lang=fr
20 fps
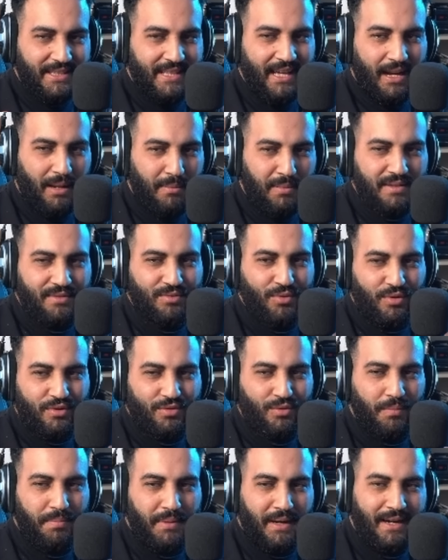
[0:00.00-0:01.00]
qui à la base ne le
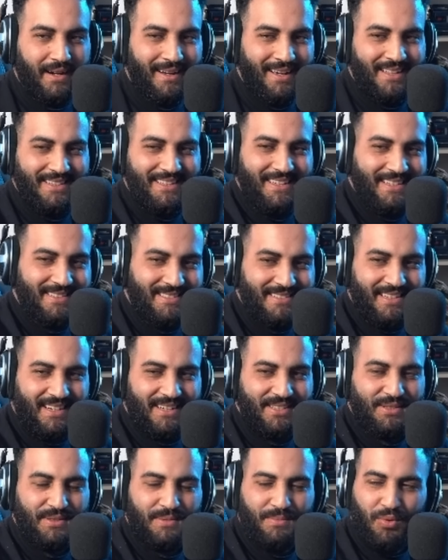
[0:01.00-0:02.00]
sont pas. Regardez
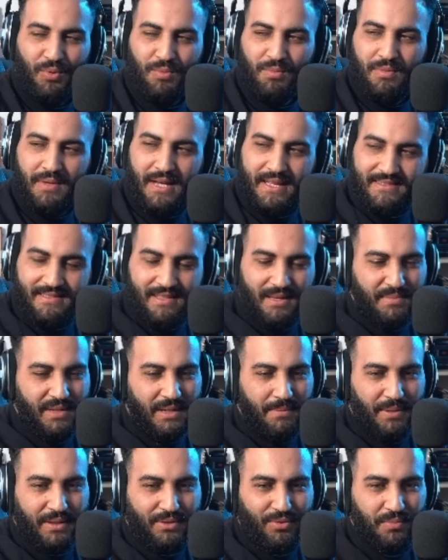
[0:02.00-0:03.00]
SCH, boum, SDM il
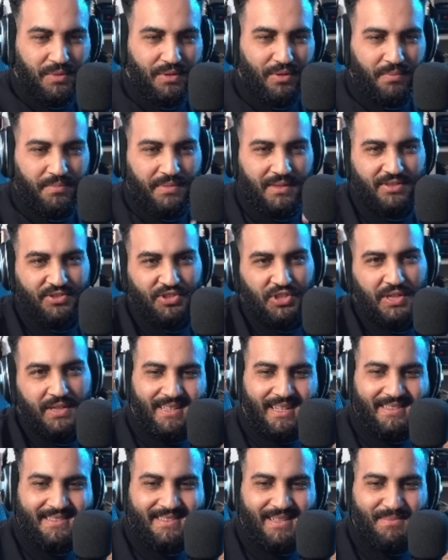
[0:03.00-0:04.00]
est pas tombé dans le piège.
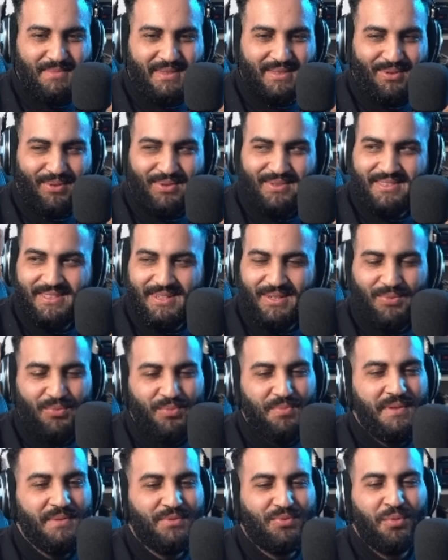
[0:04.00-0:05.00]
SDM il se retient.
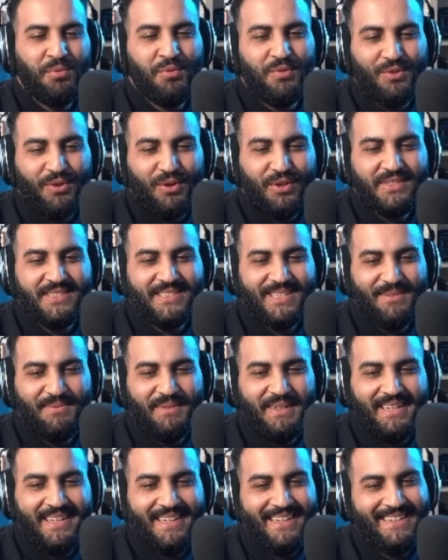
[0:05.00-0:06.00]
Mais tout le monde se retient,
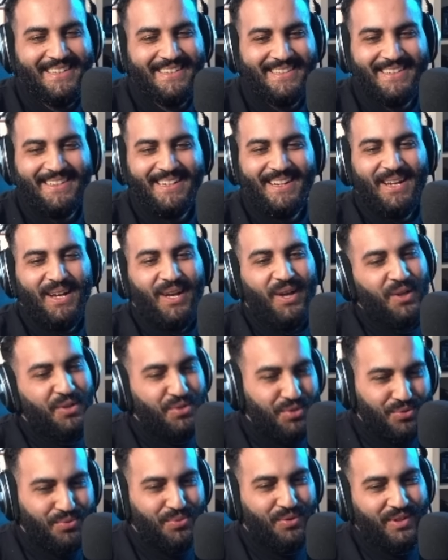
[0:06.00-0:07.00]
mais
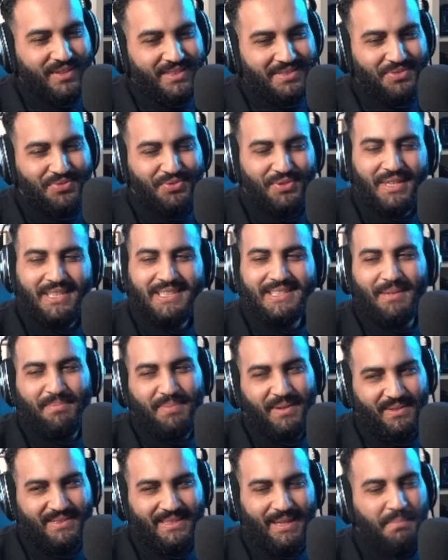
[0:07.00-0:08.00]
surtout quand t'es jury, t'as
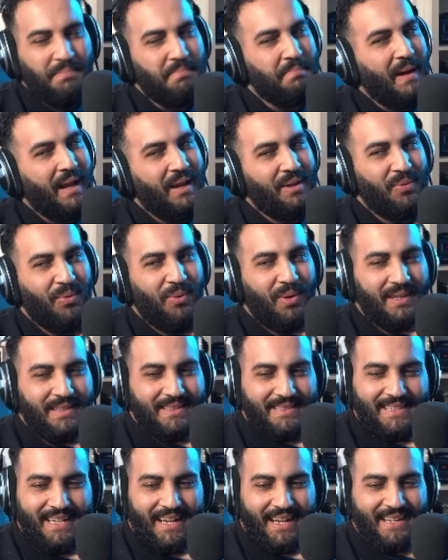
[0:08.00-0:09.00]
pas, pas le droit
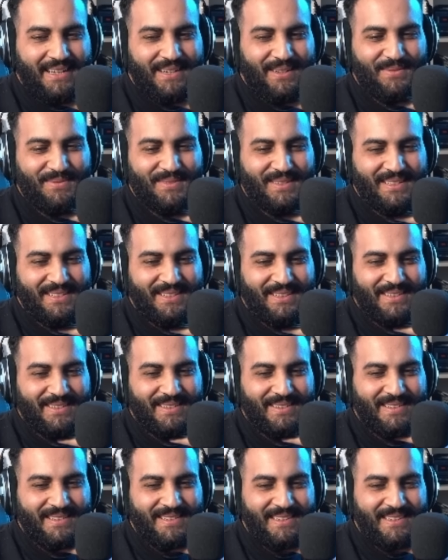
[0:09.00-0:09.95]
de comme ça. Euh.